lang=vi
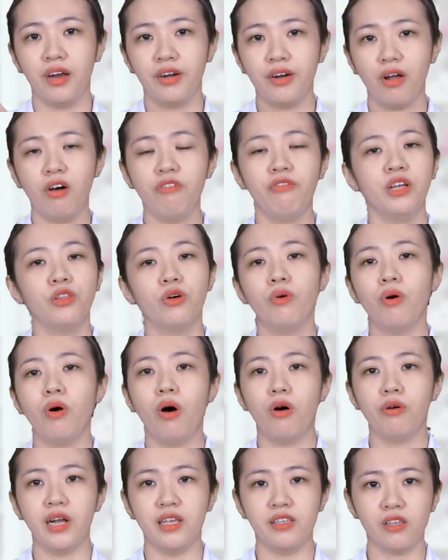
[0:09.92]
Đối với thuốc
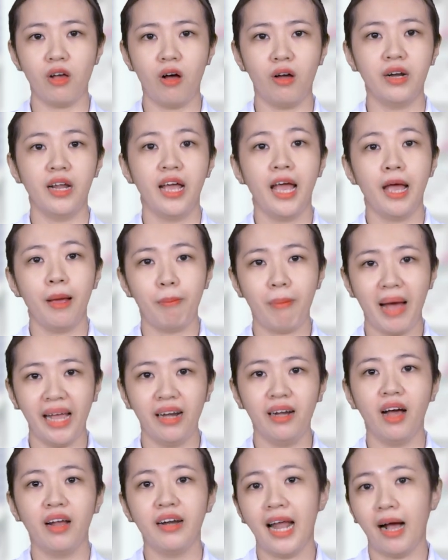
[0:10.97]
Orezon,
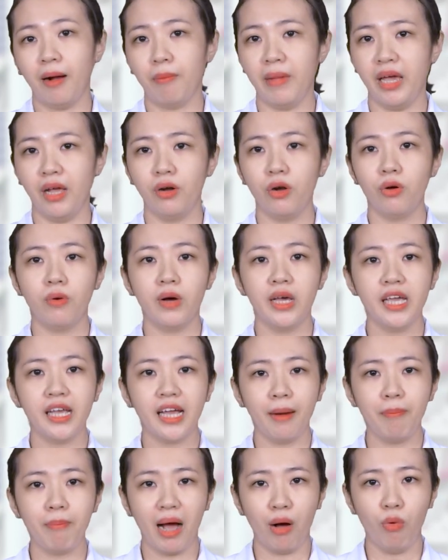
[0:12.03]
bạn nên đặc biệt lưu ý
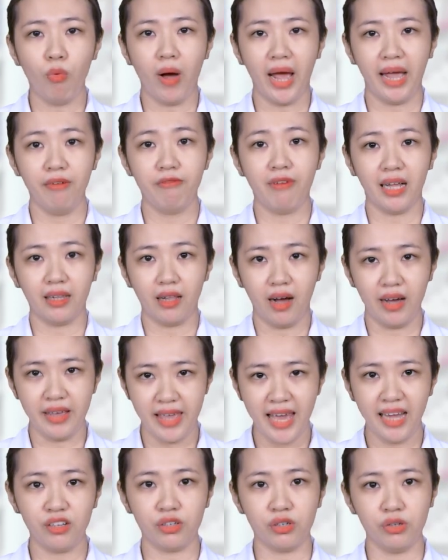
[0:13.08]
cách bảo quản và thời
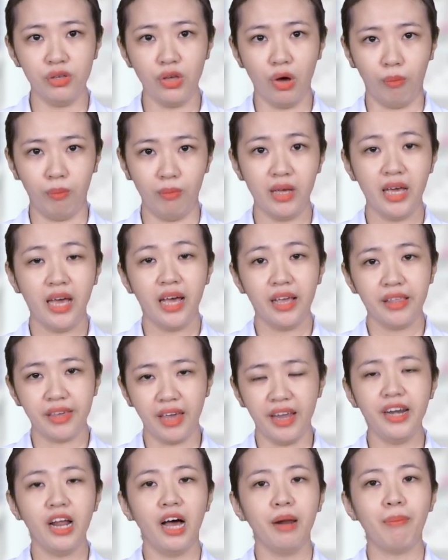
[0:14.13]
gian sử dụng.
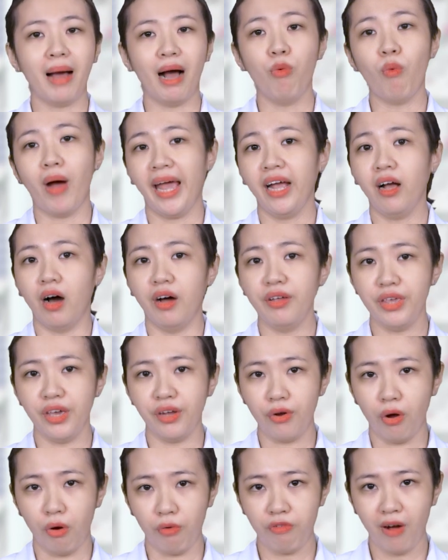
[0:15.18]
Chỉ nên bảo quản ở
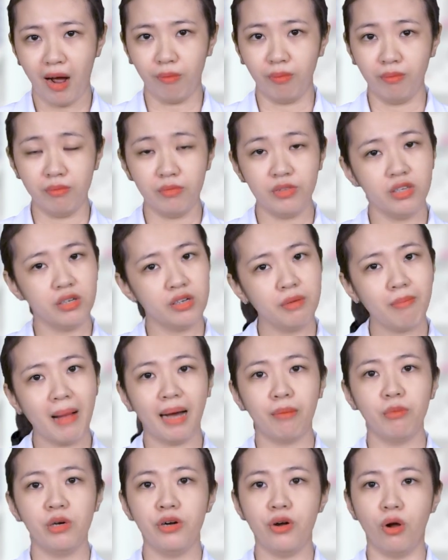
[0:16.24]
nhiệt độ phòng dưới
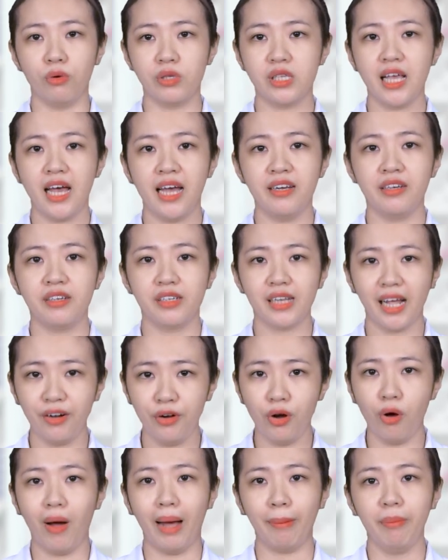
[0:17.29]
30 độ C,
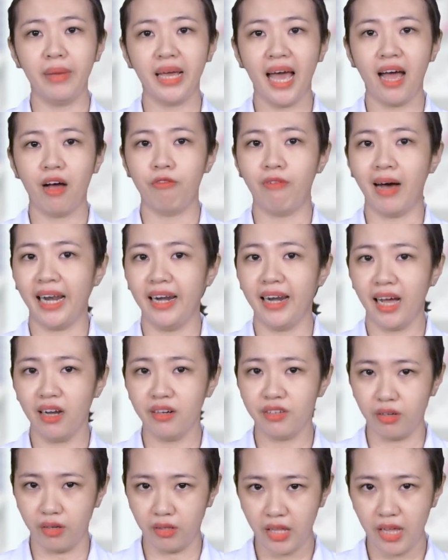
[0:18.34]
tránh độ ẩm cao và ánh nắng
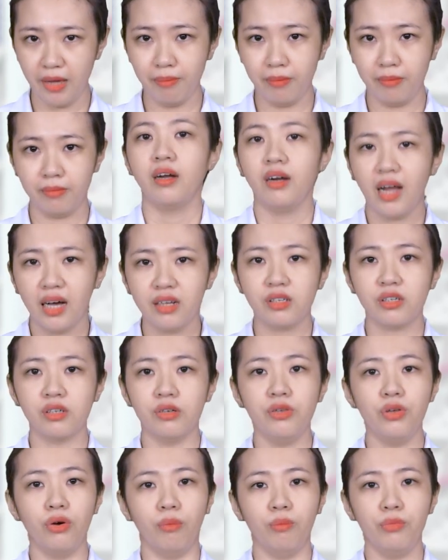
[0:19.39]
trực tiếp. Nên sử
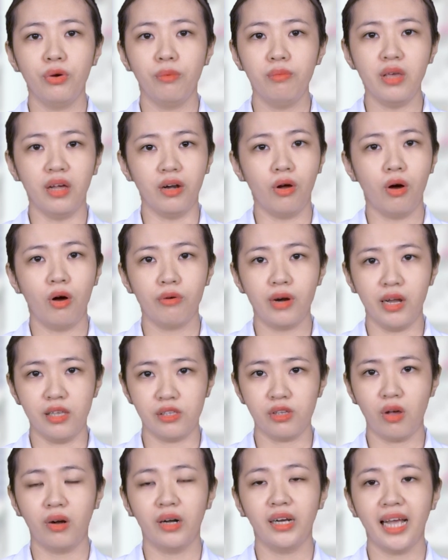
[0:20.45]
dụng dung dịch
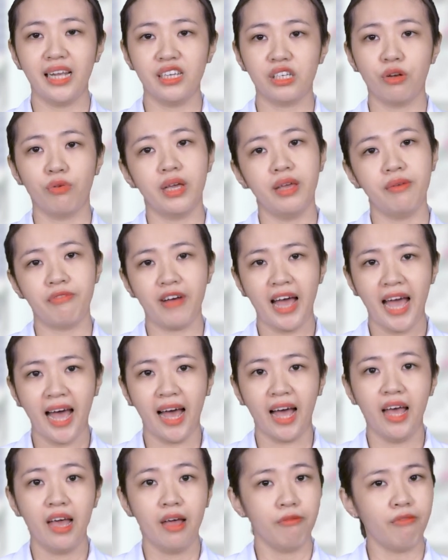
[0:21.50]
Orezon ngay sau khi
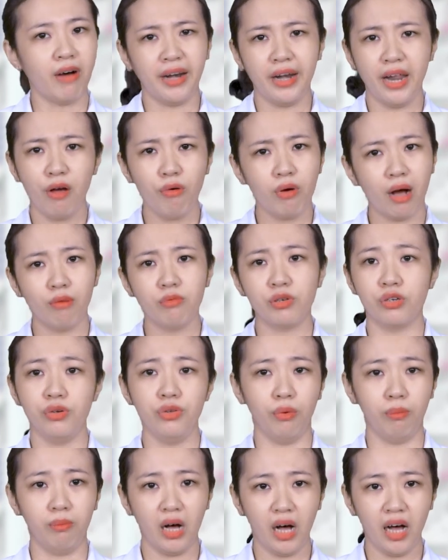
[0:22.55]
pha. Và nếu không sử
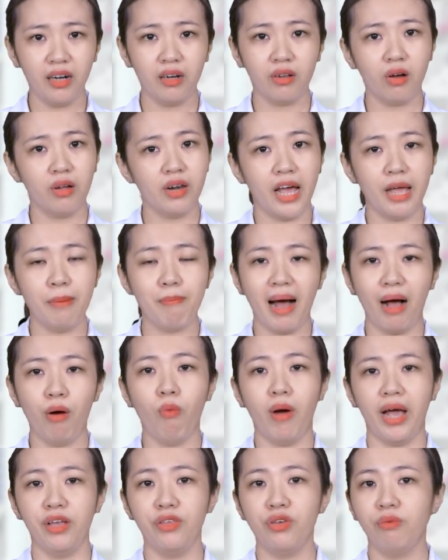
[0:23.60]
dụng hết, có thể bảo
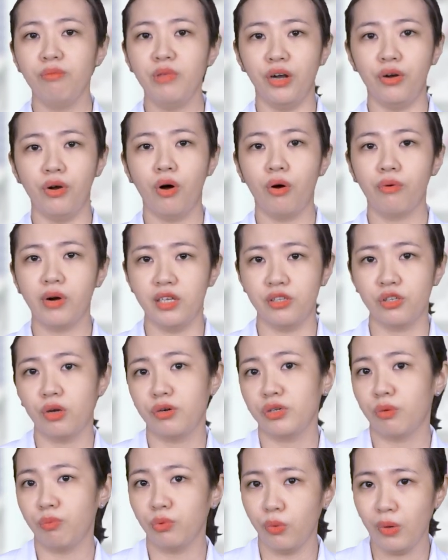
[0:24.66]
quản dung dịch
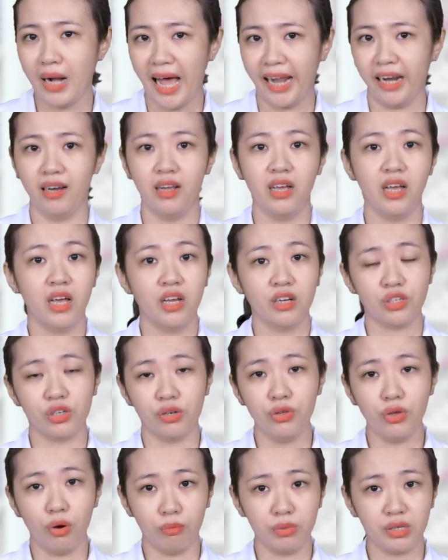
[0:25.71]
Orezon trong tủ lạnh.
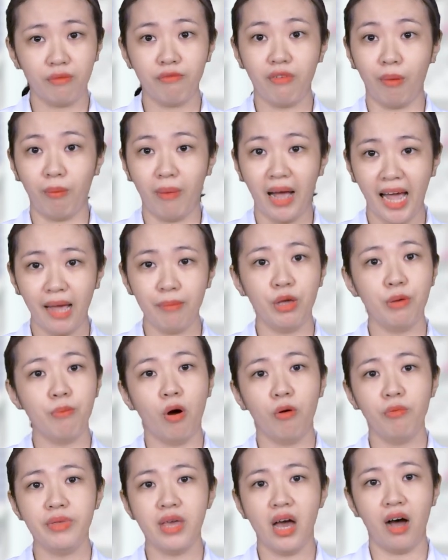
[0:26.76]
Sử dụng trong vòng
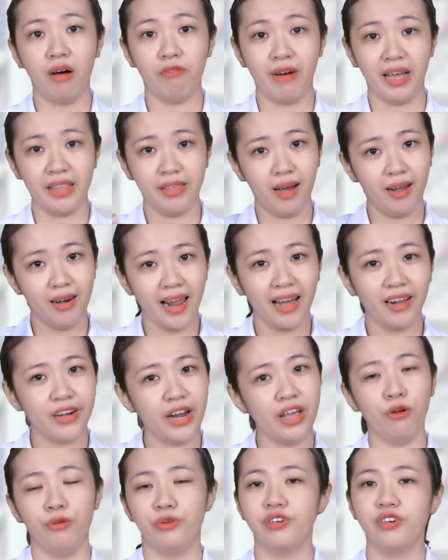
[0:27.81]
24 giờ và nhớ lắc
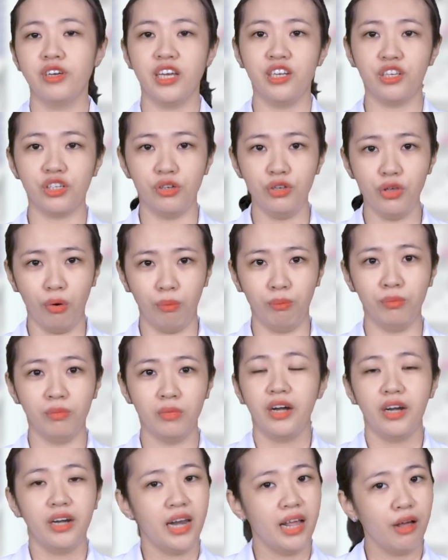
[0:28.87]
đều trước khi sử dụng.
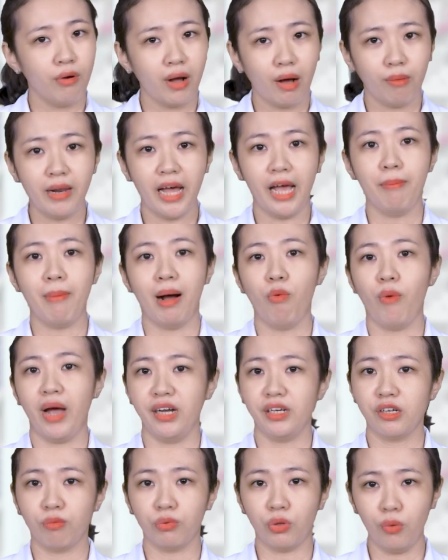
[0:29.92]
Nếu không thể bảo
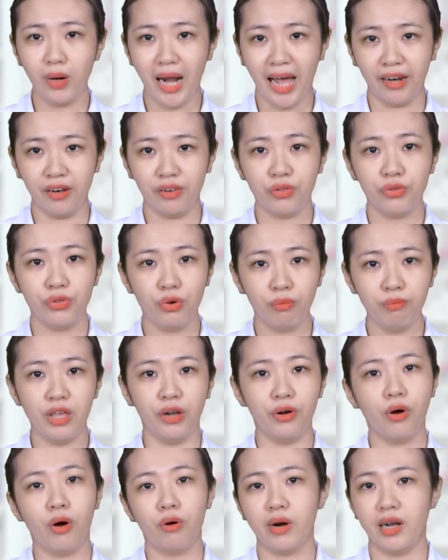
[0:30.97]
quản trong tủ lạnh, dung
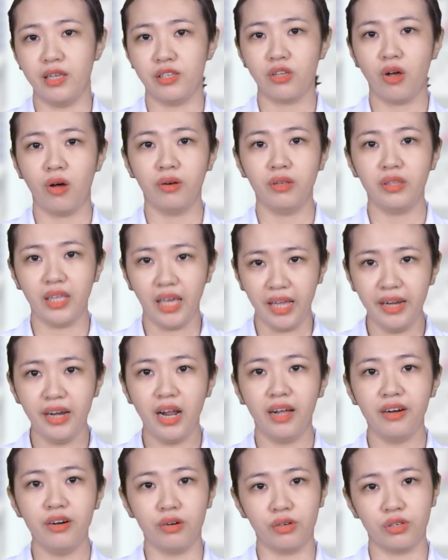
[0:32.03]
dịch Orezon chỉ
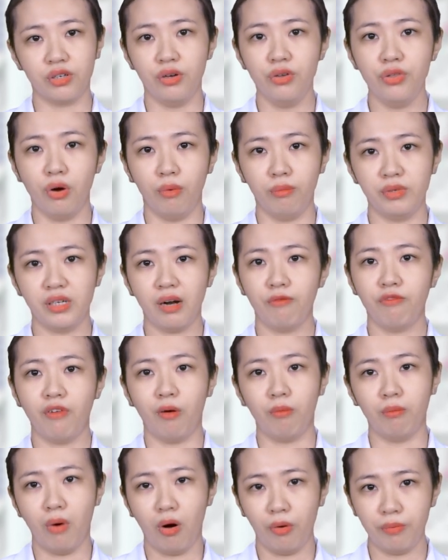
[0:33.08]
nên được sử dụng trong
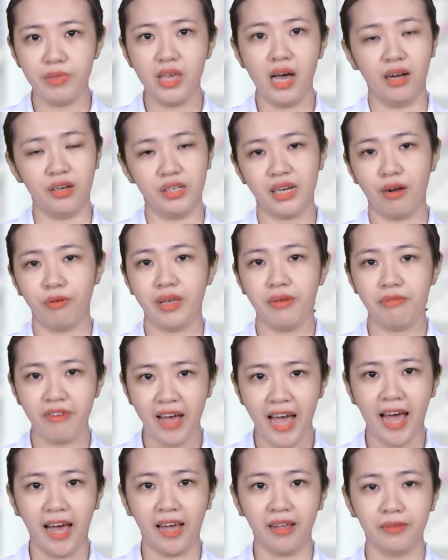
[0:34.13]
vòng 1 giờ sau khi
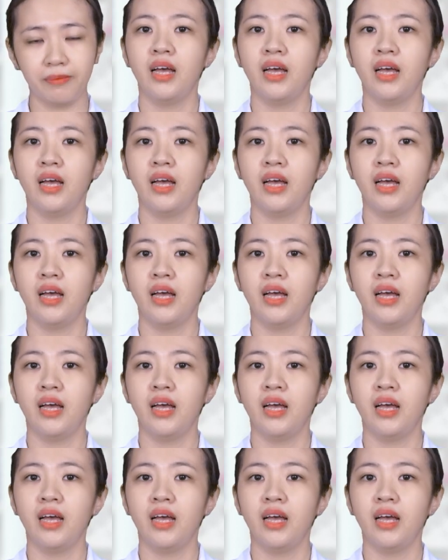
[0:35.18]
pha.